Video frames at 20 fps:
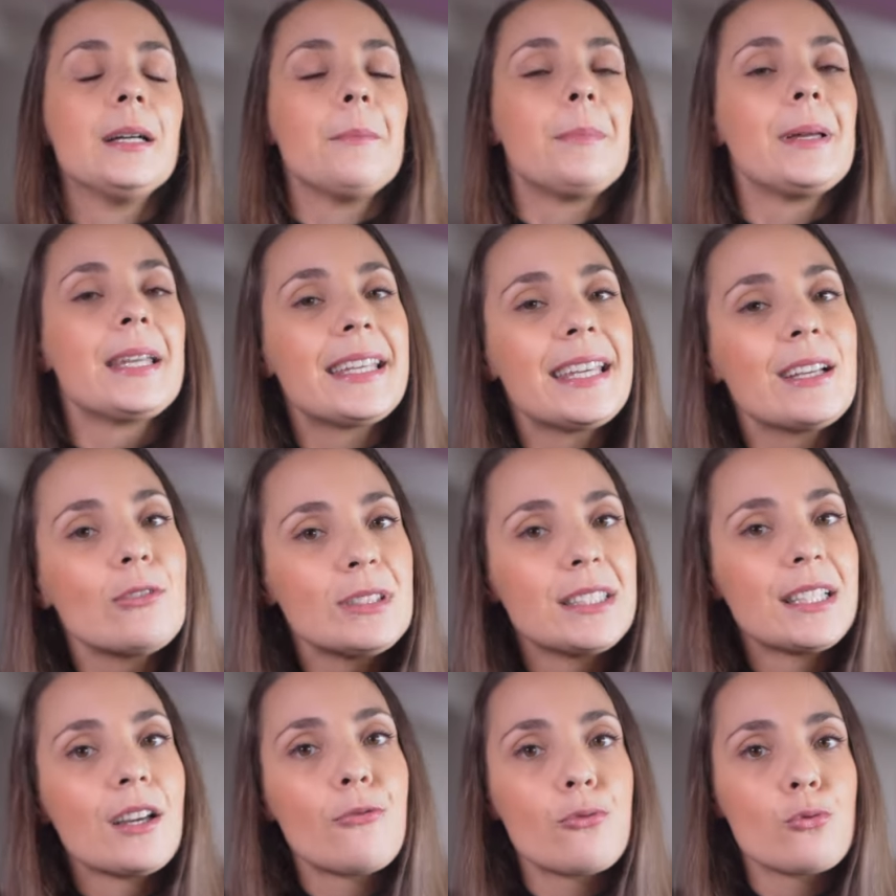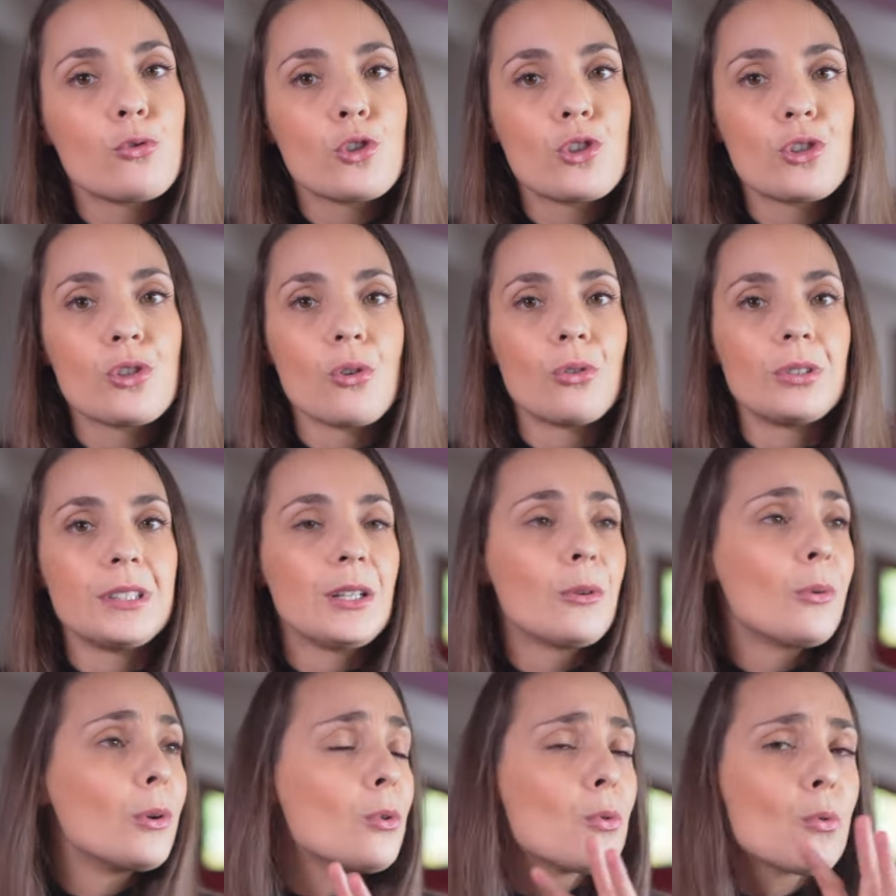Perché un'idea
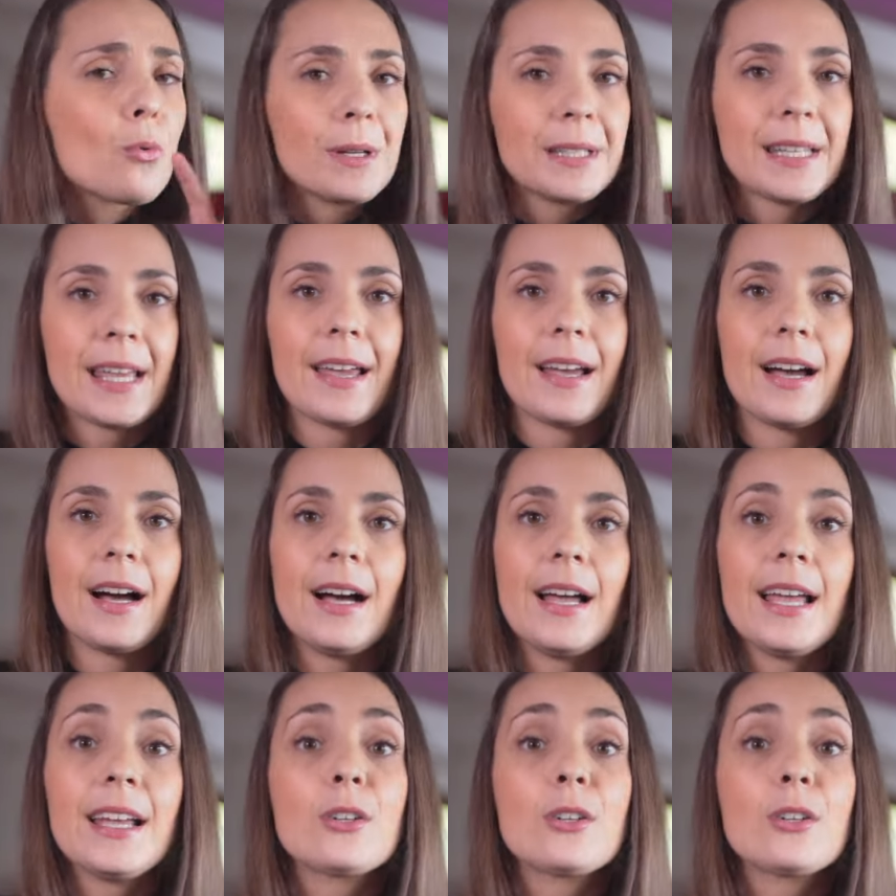funzioni, qualunque idea,